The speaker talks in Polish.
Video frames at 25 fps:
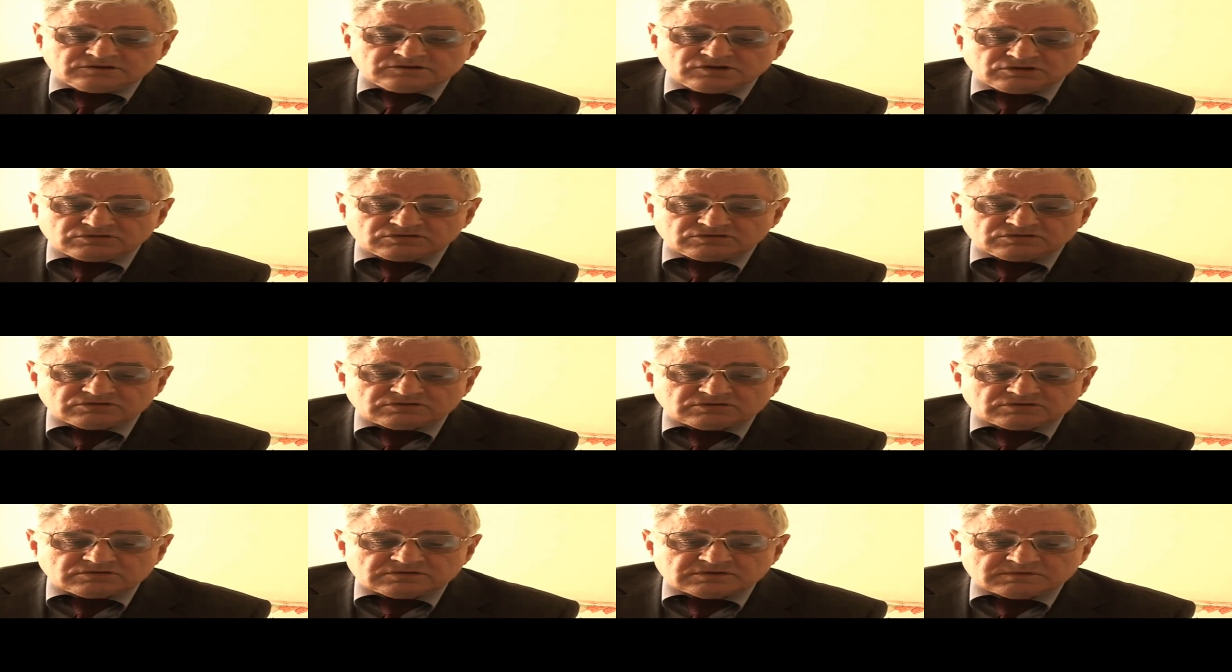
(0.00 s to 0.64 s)
No,
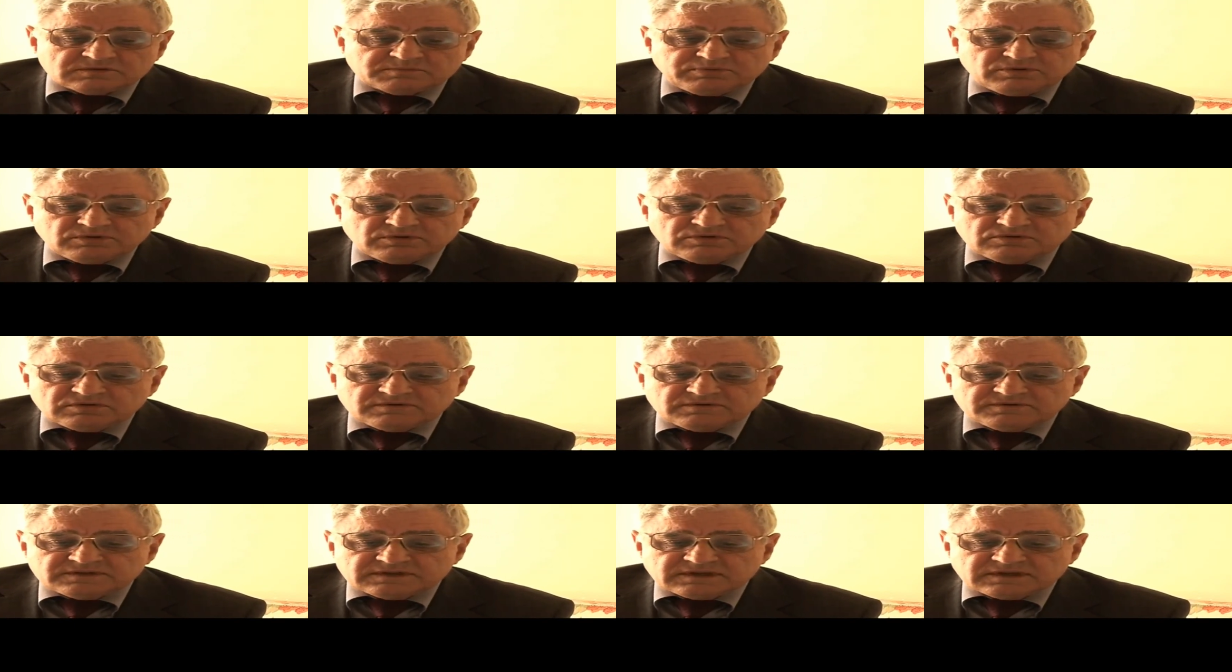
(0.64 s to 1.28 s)
z
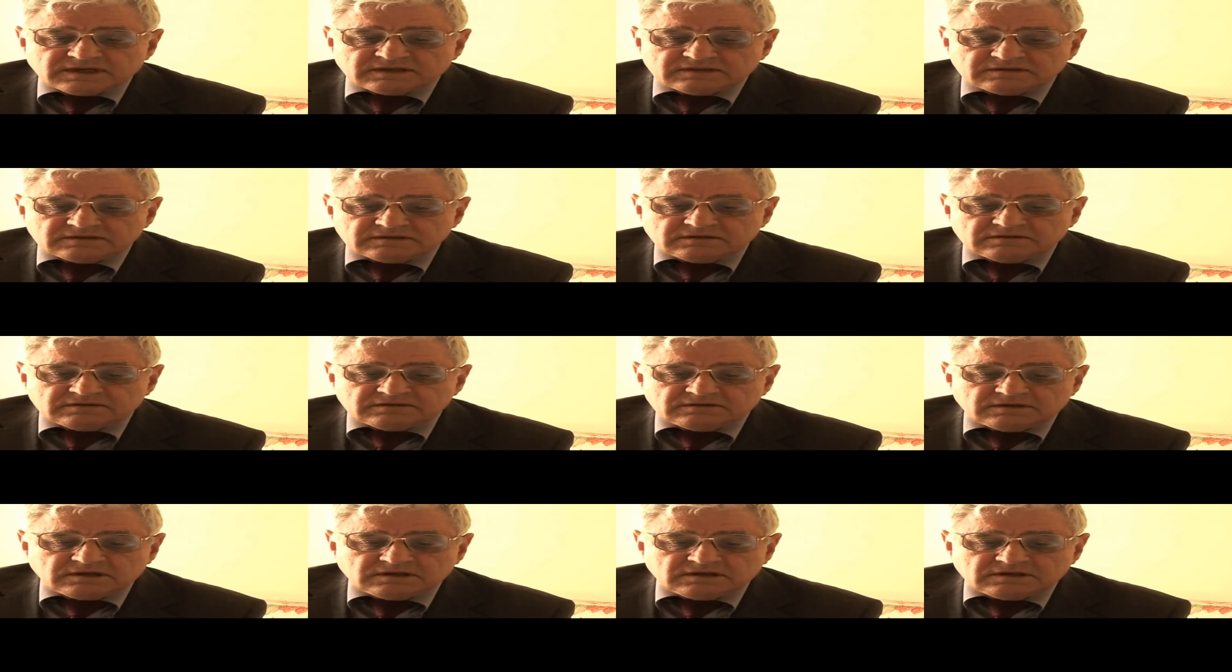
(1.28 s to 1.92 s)
punktu widzenia
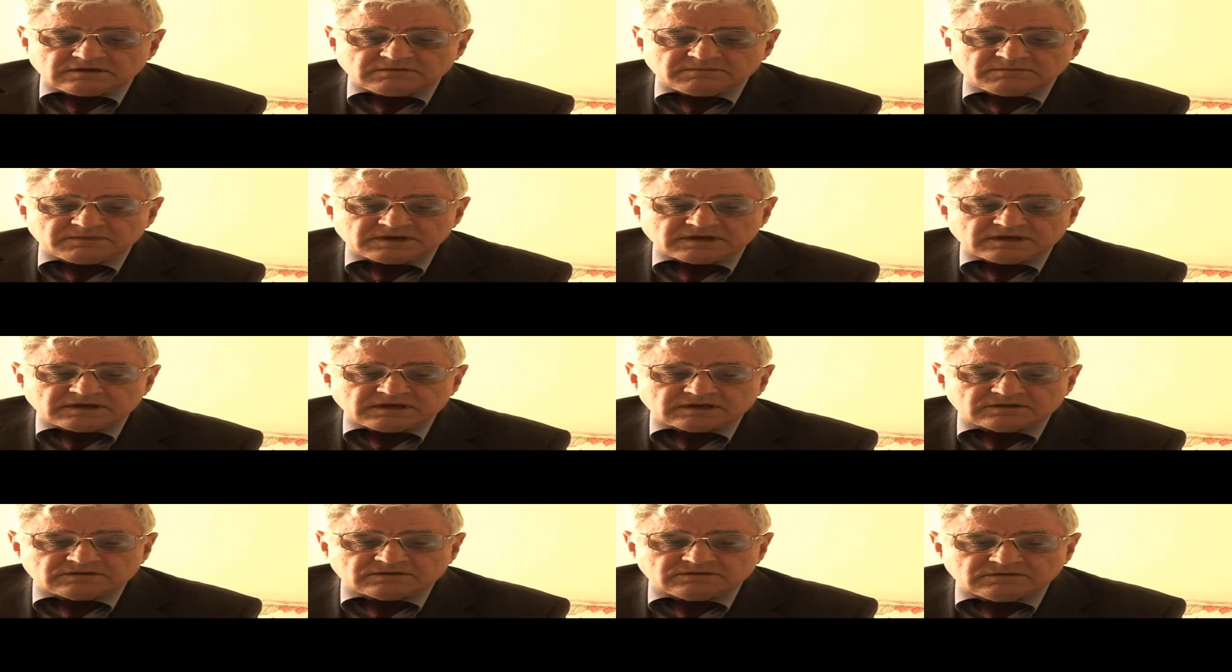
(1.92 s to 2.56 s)
tej
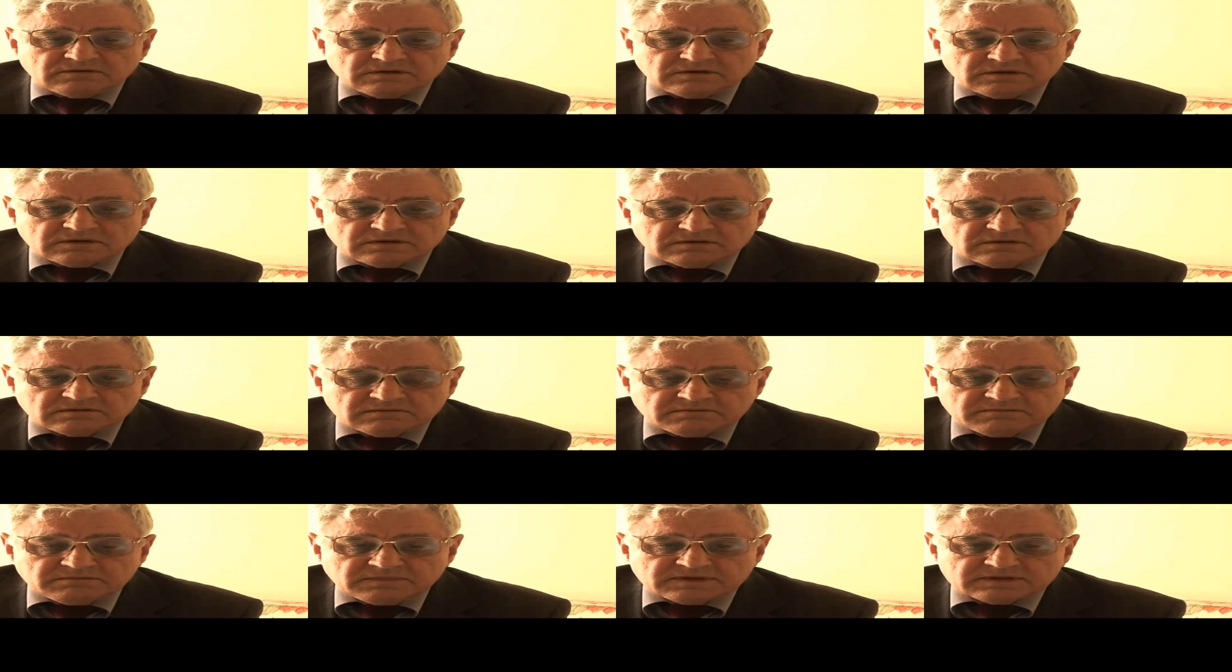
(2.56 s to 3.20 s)

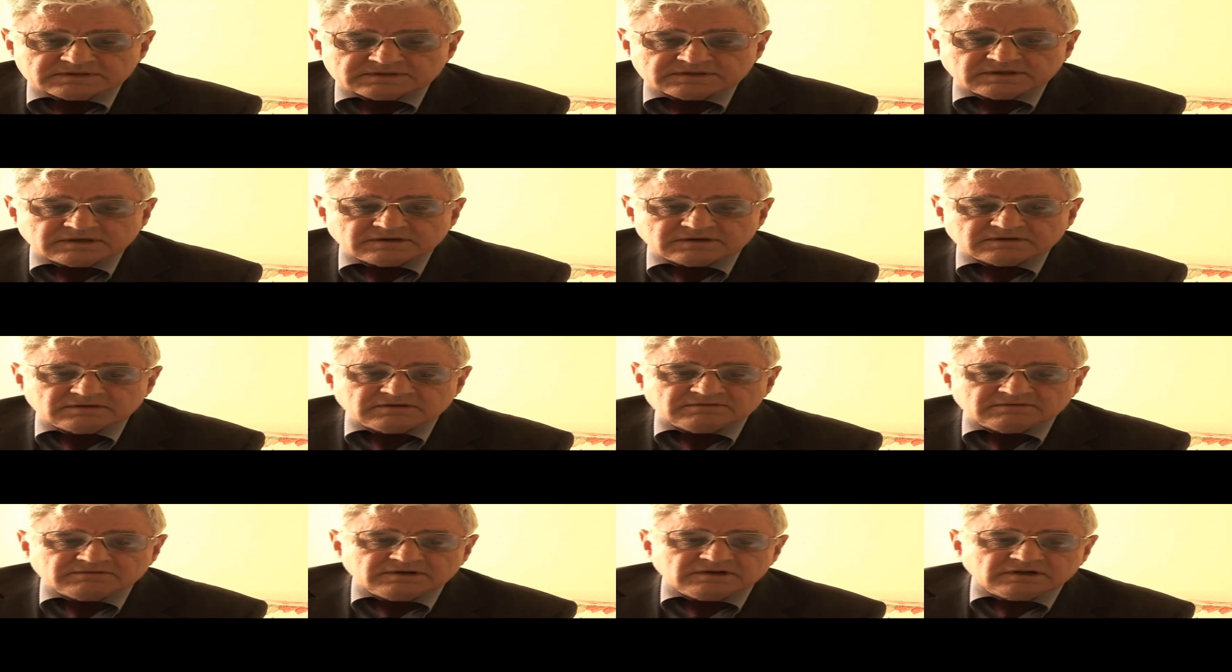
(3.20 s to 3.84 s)
nomenklatury
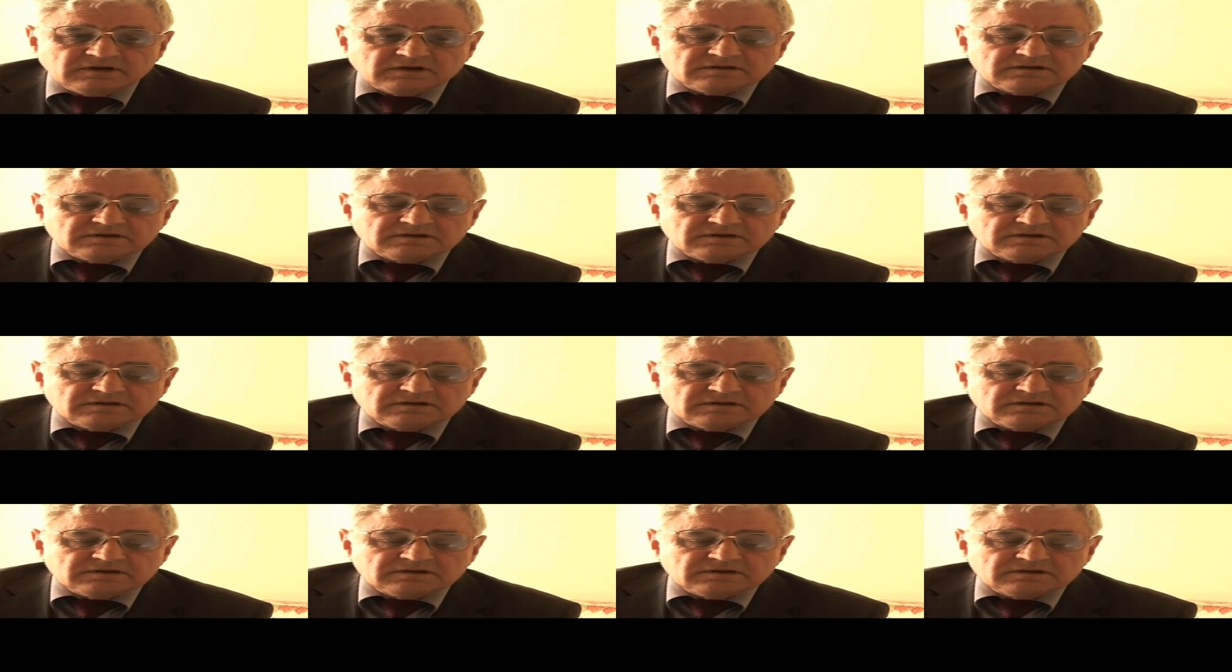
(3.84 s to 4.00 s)
międzynarodowej